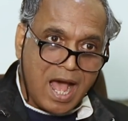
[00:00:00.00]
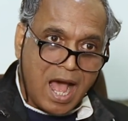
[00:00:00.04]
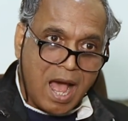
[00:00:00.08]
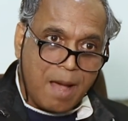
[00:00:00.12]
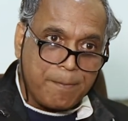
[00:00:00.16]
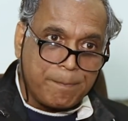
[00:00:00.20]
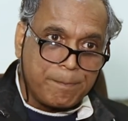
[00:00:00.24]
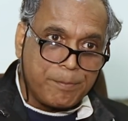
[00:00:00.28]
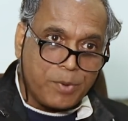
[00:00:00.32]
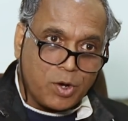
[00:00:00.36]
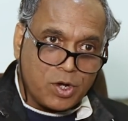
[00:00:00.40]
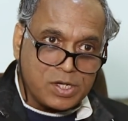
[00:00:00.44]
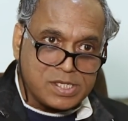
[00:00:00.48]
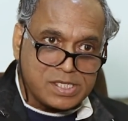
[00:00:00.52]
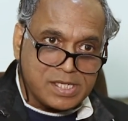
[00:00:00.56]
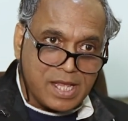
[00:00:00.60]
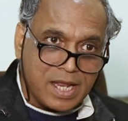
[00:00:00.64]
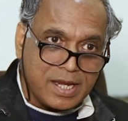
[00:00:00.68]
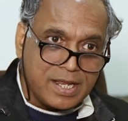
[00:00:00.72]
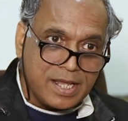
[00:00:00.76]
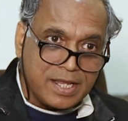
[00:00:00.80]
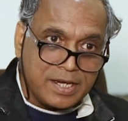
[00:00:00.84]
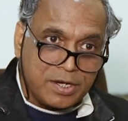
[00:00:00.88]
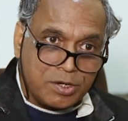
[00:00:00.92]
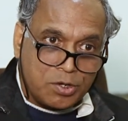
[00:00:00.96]
आप बहुत
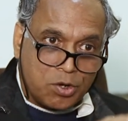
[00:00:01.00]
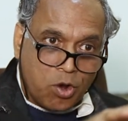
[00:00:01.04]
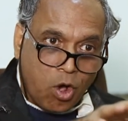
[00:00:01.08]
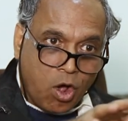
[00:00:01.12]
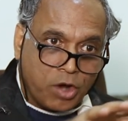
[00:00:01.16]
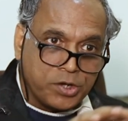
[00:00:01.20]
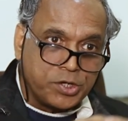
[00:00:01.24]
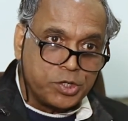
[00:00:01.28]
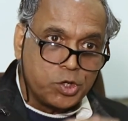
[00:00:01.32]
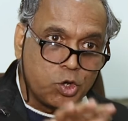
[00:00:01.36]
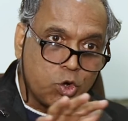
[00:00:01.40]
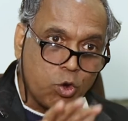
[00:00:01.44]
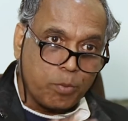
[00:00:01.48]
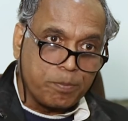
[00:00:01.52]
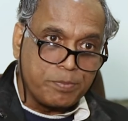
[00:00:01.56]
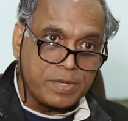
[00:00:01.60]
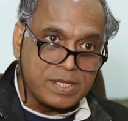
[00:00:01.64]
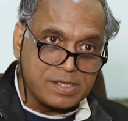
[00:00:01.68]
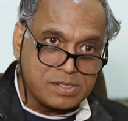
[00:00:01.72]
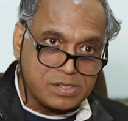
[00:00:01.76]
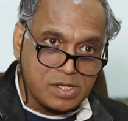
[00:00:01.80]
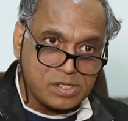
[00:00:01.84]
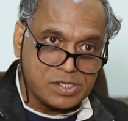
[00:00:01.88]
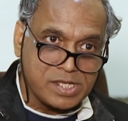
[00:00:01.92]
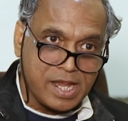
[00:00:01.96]
सारे नॉन यूरोपियन
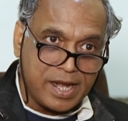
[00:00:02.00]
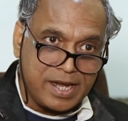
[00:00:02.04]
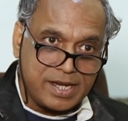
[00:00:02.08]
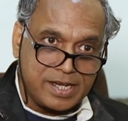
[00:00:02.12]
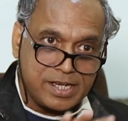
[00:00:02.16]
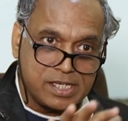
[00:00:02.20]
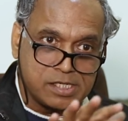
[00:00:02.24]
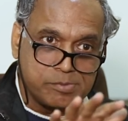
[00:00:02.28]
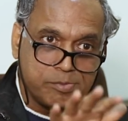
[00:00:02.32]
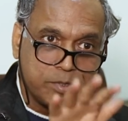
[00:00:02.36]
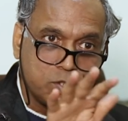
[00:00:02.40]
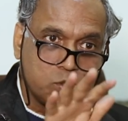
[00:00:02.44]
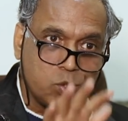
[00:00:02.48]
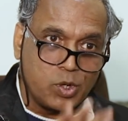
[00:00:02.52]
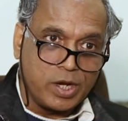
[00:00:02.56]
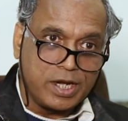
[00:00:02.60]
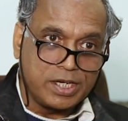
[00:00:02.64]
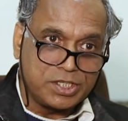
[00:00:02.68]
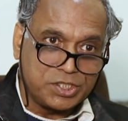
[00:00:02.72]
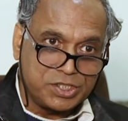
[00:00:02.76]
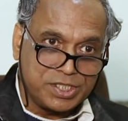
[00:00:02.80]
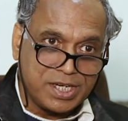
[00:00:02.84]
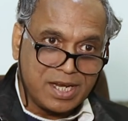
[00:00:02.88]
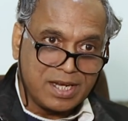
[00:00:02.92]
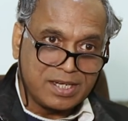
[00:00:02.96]
सोसाइटीज़ में जो
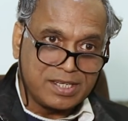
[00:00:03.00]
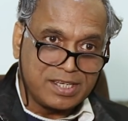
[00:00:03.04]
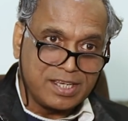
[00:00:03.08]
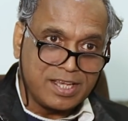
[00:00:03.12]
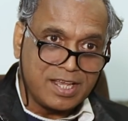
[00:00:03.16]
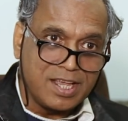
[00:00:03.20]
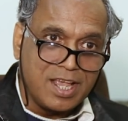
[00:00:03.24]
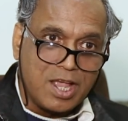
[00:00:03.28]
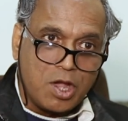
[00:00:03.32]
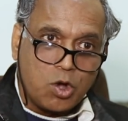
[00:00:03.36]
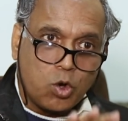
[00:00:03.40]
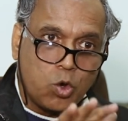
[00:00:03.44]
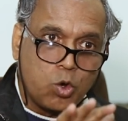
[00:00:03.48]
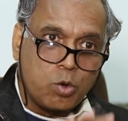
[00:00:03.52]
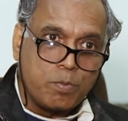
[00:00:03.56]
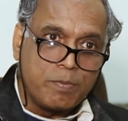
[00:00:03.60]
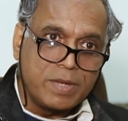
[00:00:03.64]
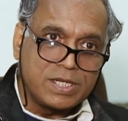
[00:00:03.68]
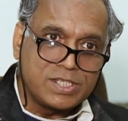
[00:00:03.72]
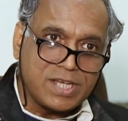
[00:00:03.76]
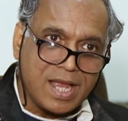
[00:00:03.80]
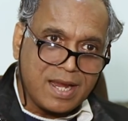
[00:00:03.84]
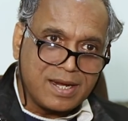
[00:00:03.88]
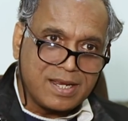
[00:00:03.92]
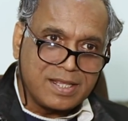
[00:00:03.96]
एशिया की हैं उनमें
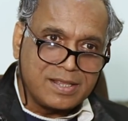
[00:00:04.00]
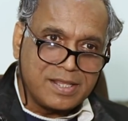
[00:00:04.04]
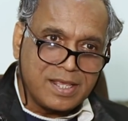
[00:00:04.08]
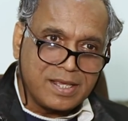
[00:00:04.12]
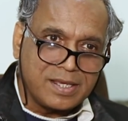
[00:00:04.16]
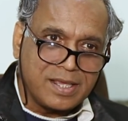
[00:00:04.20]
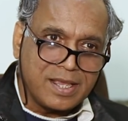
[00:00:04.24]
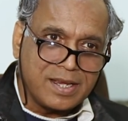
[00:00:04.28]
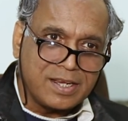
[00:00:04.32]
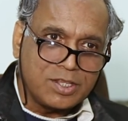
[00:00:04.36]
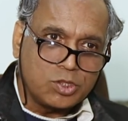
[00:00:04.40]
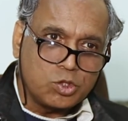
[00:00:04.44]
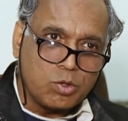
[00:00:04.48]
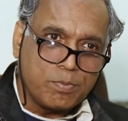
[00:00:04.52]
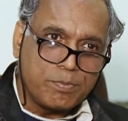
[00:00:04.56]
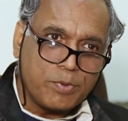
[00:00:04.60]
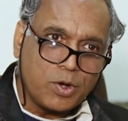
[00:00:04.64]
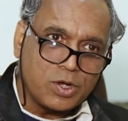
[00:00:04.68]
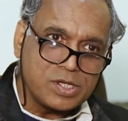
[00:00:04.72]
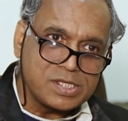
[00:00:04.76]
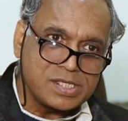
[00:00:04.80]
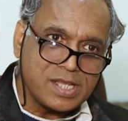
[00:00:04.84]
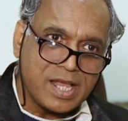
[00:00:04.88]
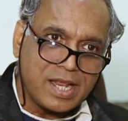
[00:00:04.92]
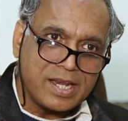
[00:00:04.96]
जाके देखेंगे तो
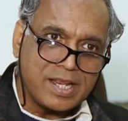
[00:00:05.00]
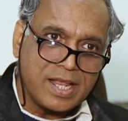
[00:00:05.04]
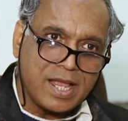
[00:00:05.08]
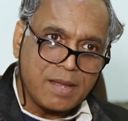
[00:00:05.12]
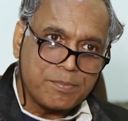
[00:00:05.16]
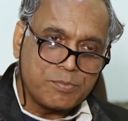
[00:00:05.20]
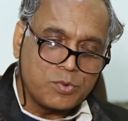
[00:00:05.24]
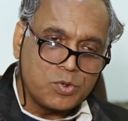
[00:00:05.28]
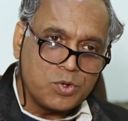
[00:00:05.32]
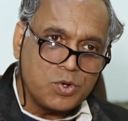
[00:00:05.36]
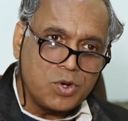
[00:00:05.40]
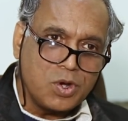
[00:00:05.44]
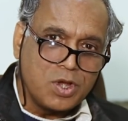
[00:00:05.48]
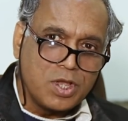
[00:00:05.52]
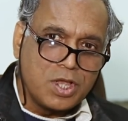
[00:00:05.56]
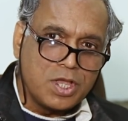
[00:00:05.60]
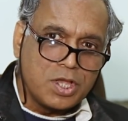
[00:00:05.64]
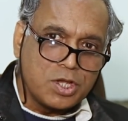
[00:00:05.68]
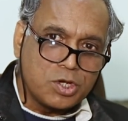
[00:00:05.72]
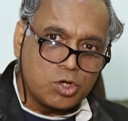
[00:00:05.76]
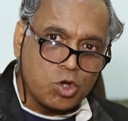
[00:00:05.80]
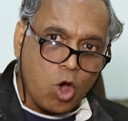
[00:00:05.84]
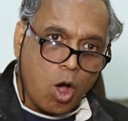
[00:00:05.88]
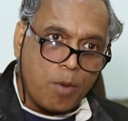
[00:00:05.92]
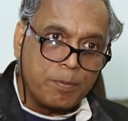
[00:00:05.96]
बहुत सारे आपको
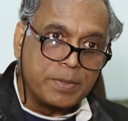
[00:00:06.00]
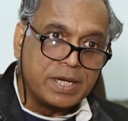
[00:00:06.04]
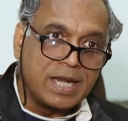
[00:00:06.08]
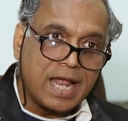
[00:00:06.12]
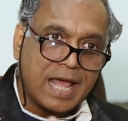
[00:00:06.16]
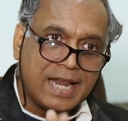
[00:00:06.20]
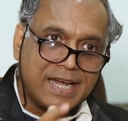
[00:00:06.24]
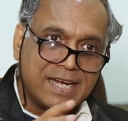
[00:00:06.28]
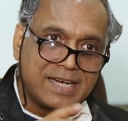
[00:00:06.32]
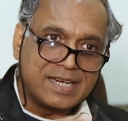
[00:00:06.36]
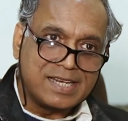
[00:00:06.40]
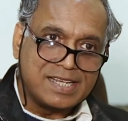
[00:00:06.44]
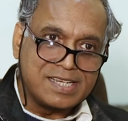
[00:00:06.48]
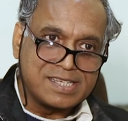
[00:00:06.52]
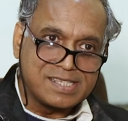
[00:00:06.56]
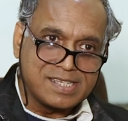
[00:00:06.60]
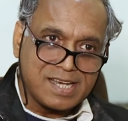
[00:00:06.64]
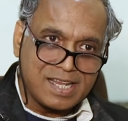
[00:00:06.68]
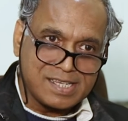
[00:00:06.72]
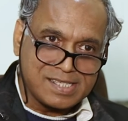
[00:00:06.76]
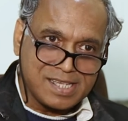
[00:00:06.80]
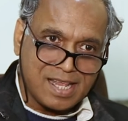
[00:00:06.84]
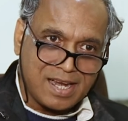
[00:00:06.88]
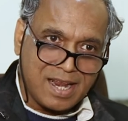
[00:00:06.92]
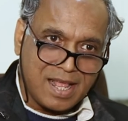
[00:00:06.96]
कॉमनैलिटीज़
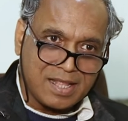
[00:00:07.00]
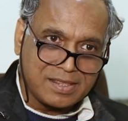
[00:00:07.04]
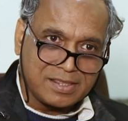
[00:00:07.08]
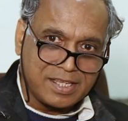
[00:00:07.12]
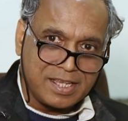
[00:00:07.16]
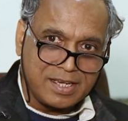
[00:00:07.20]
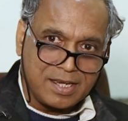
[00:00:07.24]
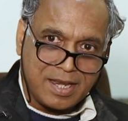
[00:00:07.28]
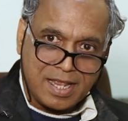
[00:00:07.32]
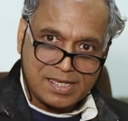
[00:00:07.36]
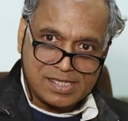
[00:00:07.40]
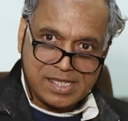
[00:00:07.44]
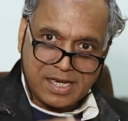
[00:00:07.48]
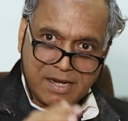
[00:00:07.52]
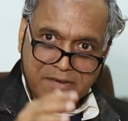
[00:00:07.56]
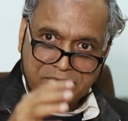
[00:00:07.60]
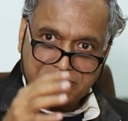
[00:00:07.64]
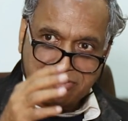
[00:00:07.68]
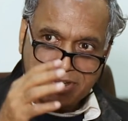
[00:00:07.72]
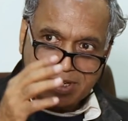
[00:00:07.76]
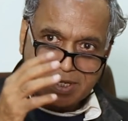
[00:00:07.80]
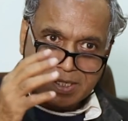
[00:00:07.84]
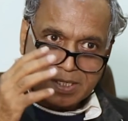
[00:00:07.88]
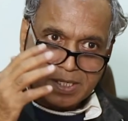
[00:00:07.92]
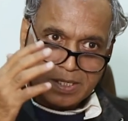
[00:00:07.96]
नज़र आती हैं न सिर्फ
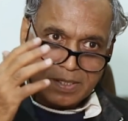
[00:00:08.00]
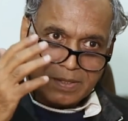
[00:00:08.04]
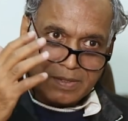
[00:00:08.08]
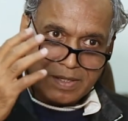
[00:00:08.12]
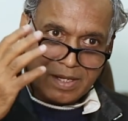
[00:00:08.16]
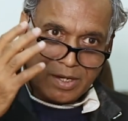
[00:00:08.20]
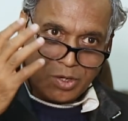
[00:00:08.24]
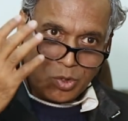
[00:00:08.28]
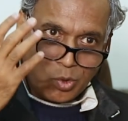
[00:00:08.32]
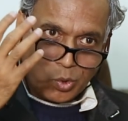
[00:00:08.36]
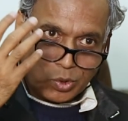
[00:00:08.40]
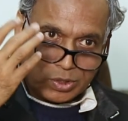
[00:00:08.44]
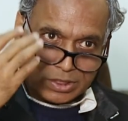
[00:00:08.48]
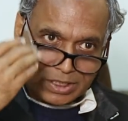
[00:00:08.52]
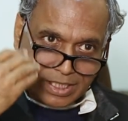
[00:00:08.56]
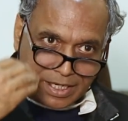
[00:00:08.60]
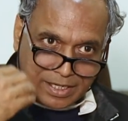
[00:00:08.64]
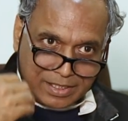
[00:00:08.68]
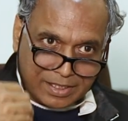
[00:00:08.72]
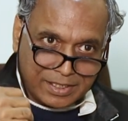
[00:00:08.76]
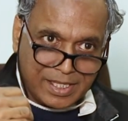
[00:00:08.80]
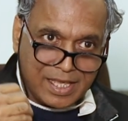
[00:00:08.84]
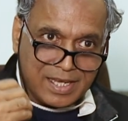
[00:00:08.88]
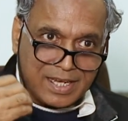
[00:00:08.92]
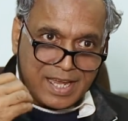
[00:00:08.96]
लोग
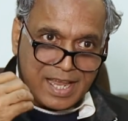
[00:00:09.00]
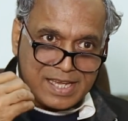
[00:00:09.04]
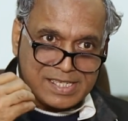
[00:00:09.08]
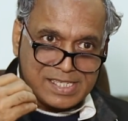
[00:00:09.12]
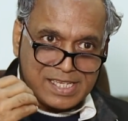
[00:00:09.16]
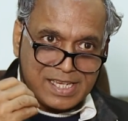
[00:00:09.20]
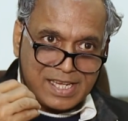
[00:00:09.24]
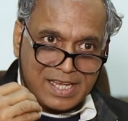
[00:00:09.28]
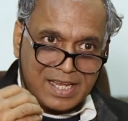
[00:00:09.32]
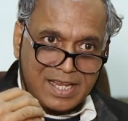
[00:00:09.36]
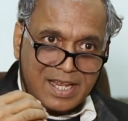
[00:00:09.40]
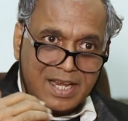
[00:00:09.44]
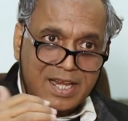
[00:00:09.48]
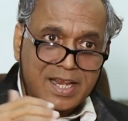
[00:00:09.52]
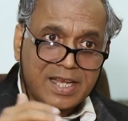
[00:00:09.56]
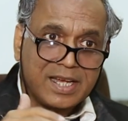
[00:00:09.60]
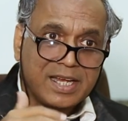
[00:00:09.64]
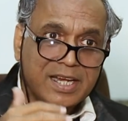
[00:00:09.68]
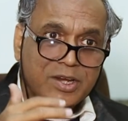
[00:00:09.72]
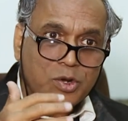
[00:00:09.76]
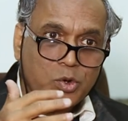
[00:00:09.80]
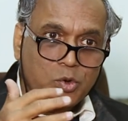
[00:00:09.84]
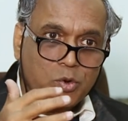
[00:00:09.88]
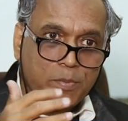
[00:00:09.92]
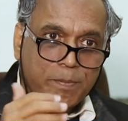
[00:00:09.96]
दिखते कैसे हैं लेकिन
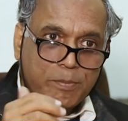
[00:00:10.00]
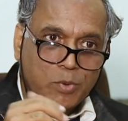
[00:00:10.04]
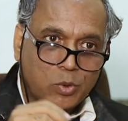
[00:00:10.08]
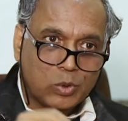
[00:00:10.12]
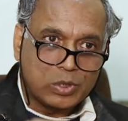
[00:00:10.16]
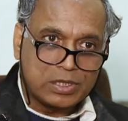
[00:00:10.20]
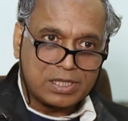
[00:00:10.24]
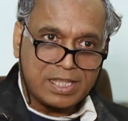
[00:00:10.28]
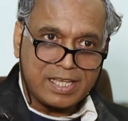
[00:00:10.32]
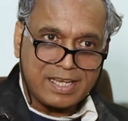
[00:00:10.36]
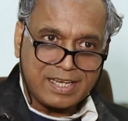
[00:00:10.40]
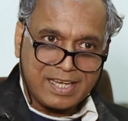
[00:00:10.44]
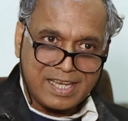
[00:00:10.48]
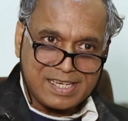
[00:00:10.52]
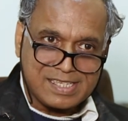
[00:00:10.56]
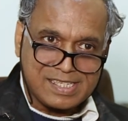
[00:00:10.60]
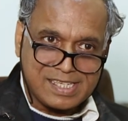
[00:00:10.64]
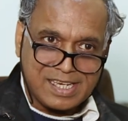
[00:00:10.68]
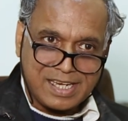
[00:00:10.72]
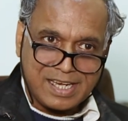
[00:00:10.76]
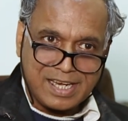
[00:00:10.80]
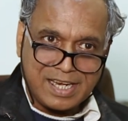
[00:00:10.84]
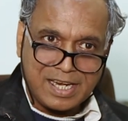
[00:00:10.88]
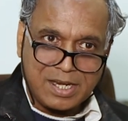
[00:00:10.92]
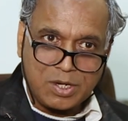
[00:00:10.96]
लोग बोलते कैसे
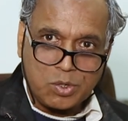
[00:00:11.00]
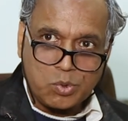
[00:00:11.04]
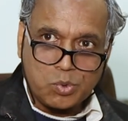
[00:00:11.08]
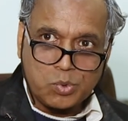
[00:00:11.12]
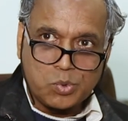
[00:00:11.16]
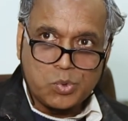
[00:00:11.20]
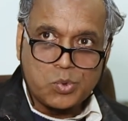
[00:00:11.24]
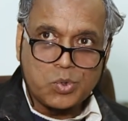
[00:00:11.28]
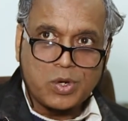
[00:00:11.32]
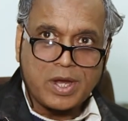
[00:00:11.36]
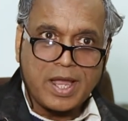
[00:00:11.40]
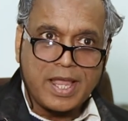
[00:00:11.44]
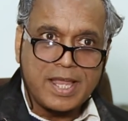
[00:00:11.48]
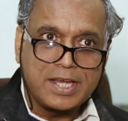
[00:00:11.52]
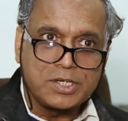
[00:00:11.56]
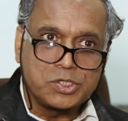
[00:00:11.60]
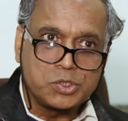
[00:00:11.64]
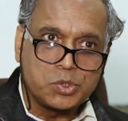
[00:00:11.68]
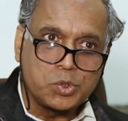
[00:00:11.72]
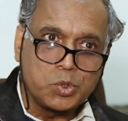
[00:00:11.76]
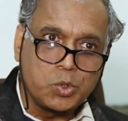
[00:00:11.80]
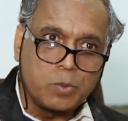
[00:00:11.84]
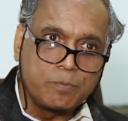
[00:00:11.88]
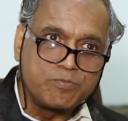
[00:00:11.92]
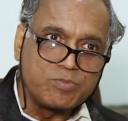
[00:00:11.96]
हैं लोगों का एक
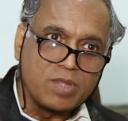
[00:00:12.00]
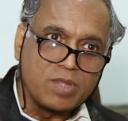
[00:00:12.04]
जो